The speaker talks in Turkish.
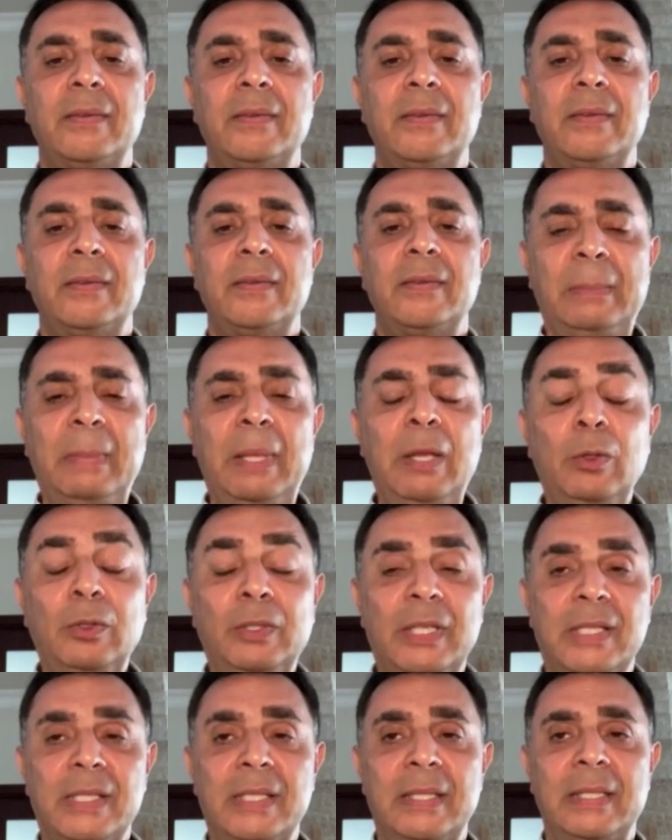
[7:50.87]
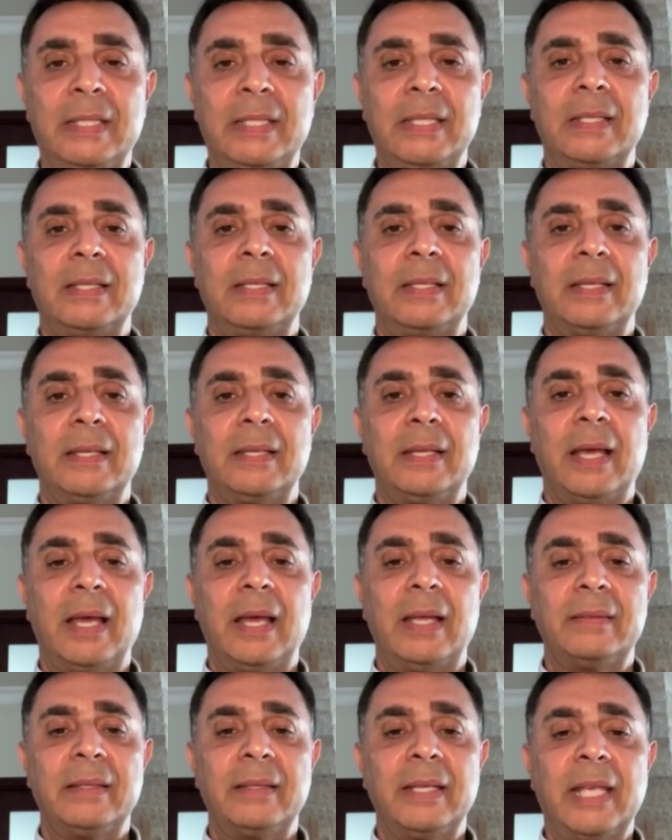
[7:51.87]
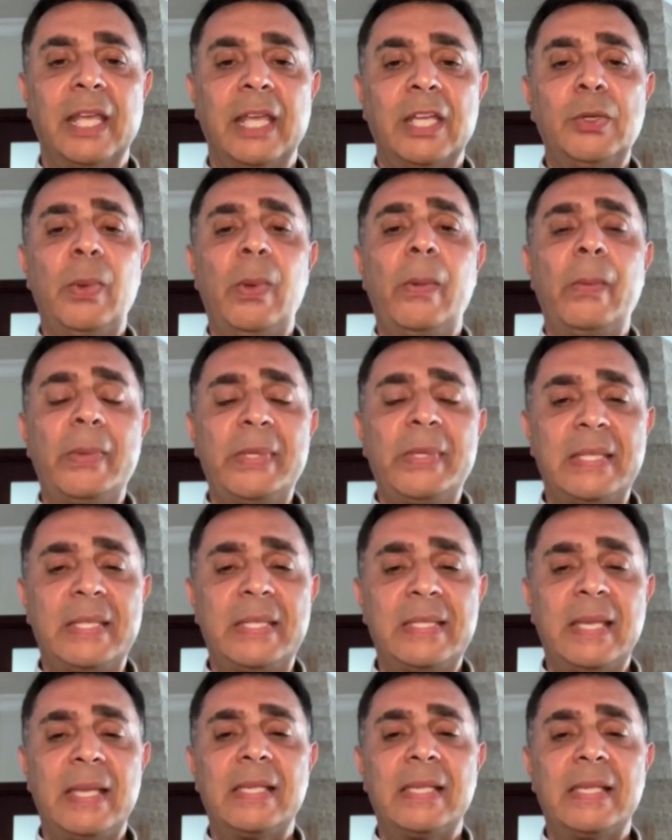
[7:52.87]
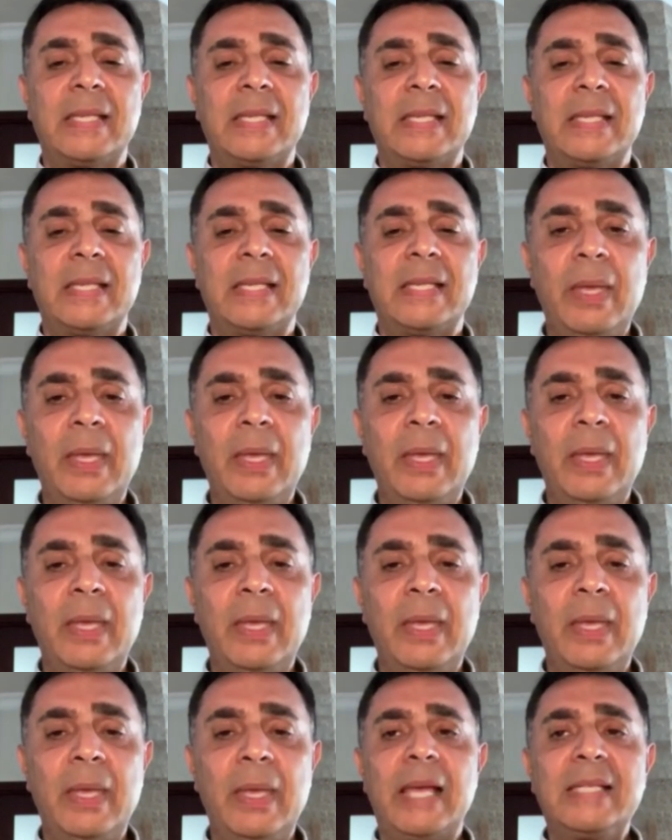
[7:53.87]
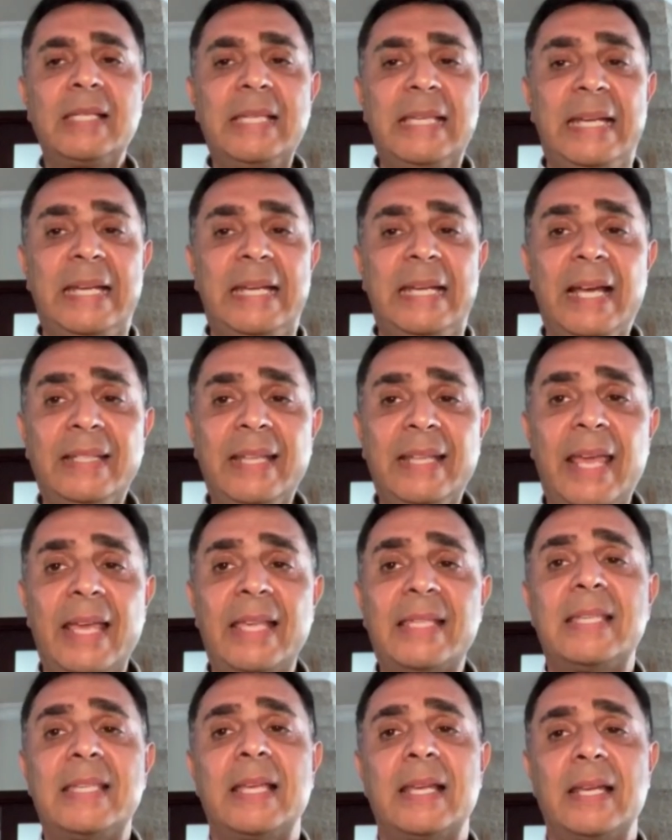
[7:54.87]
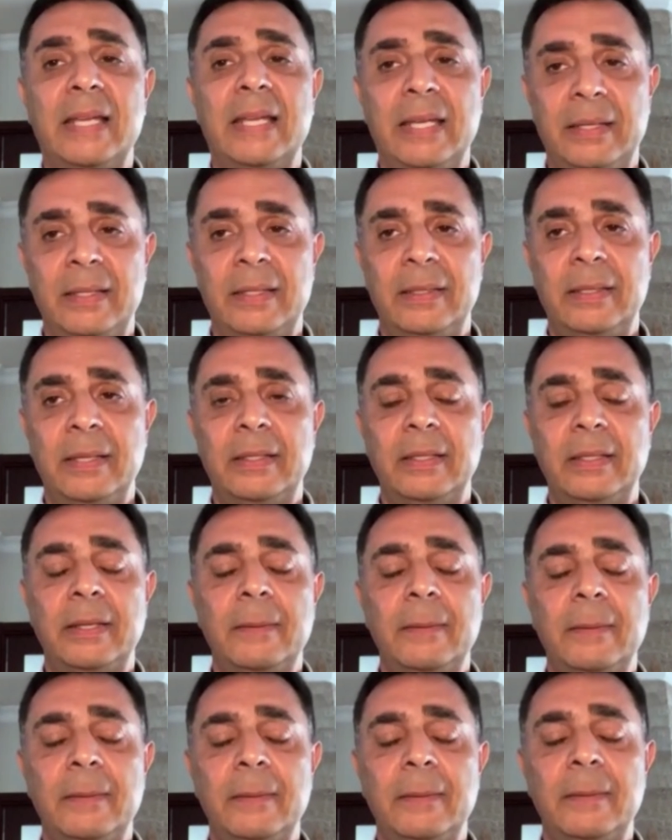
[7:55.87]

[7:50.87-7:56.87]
bitme noktasını, e, hattını geçemememizin tek sebebi siyasi irade eksikliğiydi dedi.